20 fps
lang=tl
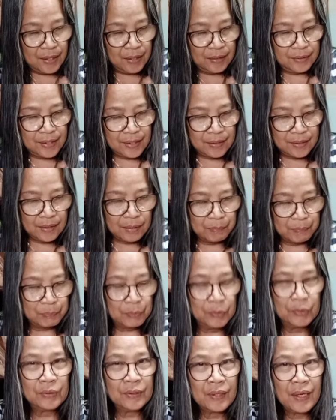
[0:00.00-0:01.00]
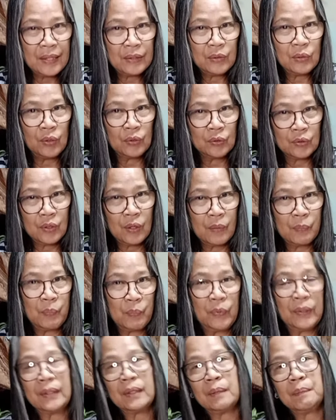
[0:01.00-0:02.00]
Then put right on top
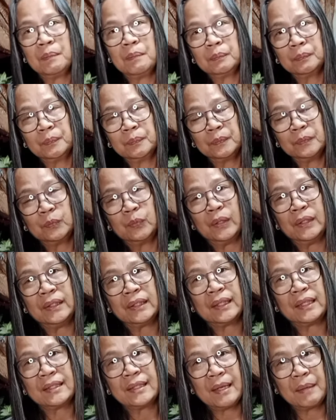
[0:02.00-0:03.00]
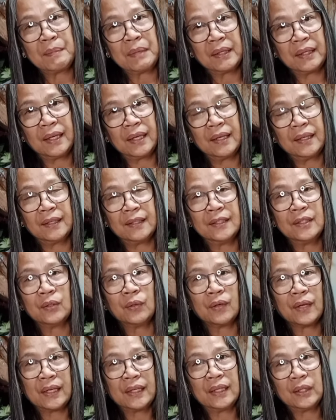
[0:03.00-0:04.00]
when the when the cassava cake is
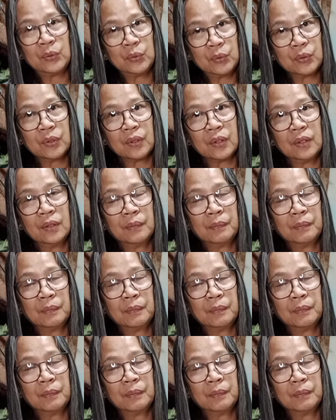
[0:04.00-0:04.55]
already cooked.